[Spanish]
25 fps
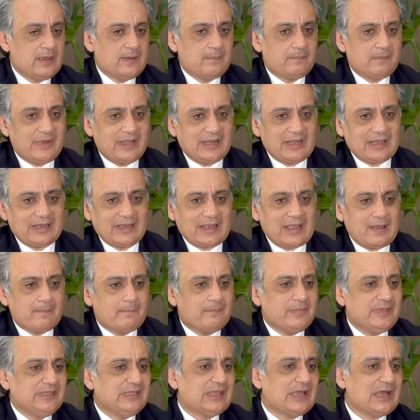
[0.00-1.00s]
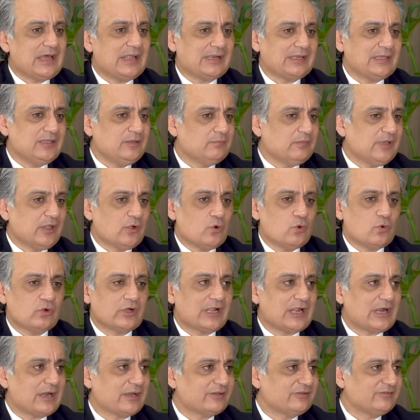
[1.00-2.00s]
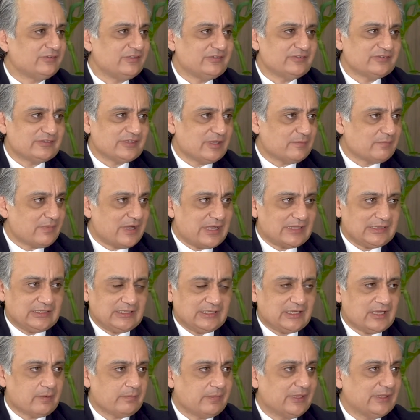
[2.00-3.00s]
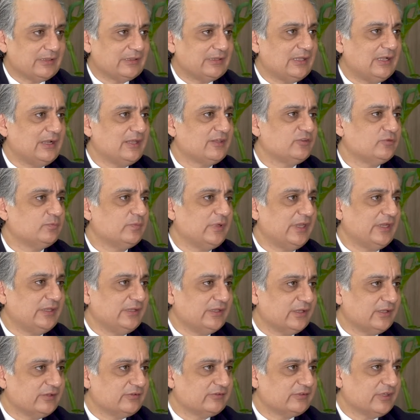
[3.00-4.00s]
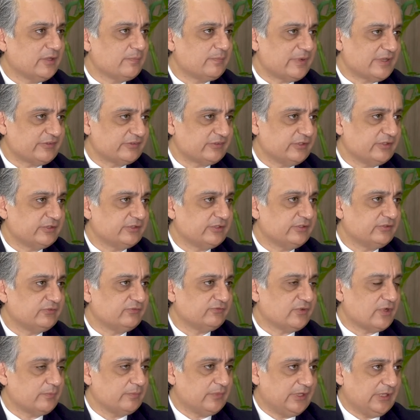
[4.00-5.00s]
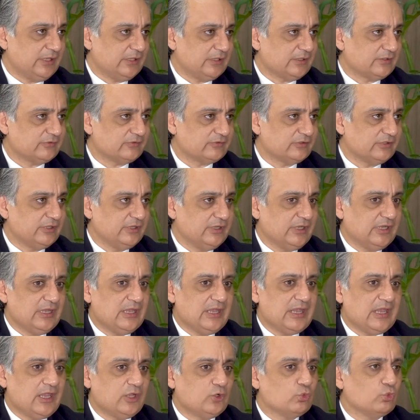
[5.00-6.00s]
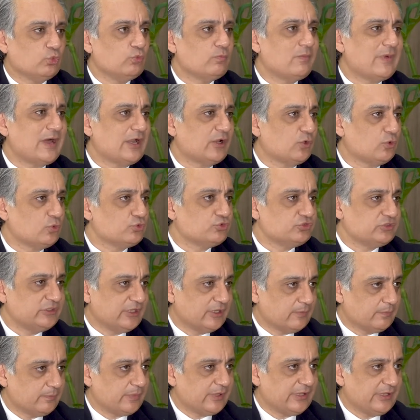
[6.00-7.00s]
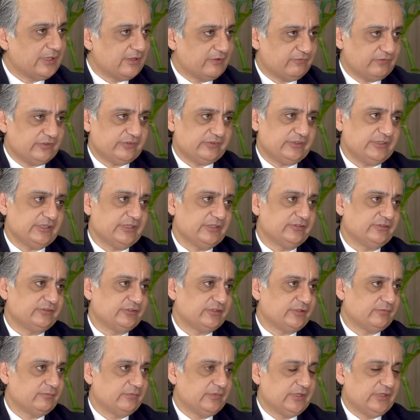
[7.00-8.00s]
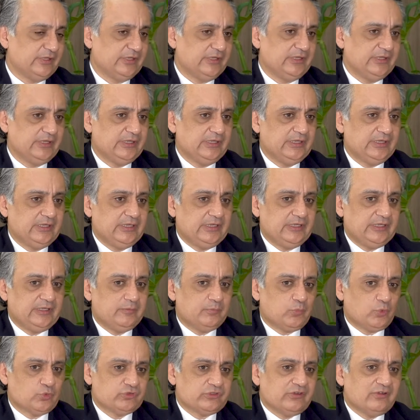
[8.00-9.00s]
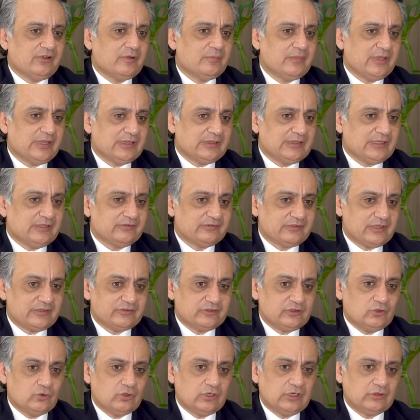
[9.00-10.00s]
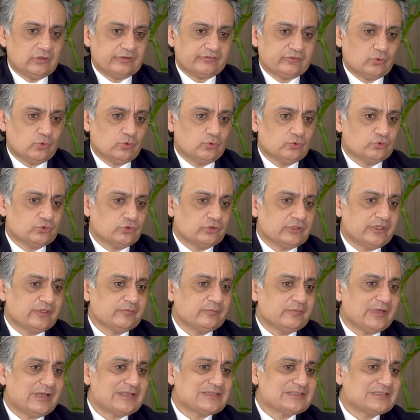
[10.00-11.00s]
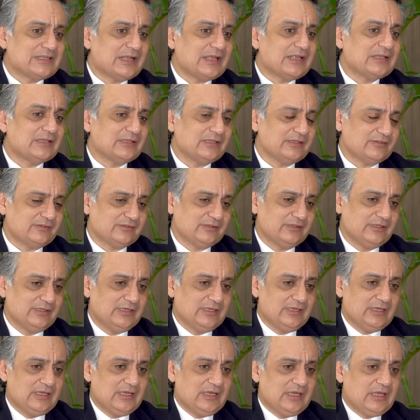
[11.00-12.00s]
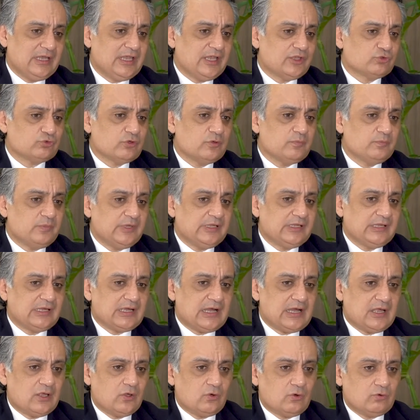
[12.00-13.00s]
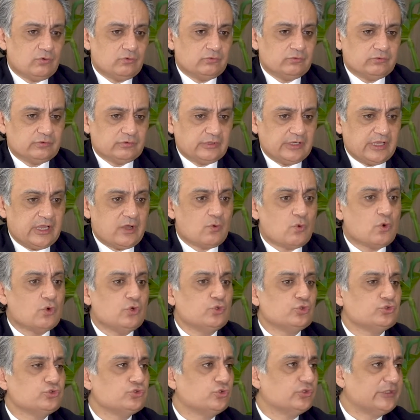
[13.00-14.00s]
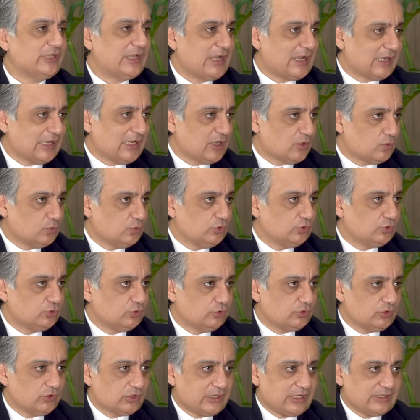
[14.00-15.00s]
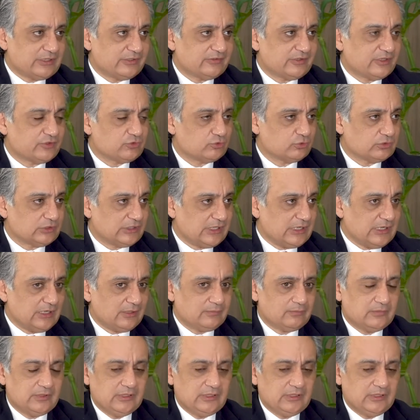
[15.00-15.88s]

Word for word: para cambiar y mejorar sistemáticamente la experiencia de pacientes y familias en un marco siempre de eficiencia. Y posiblemente esa ha sido de las evoluciones más grandes. Eso ha implicado evolucionar la cultura organizacional,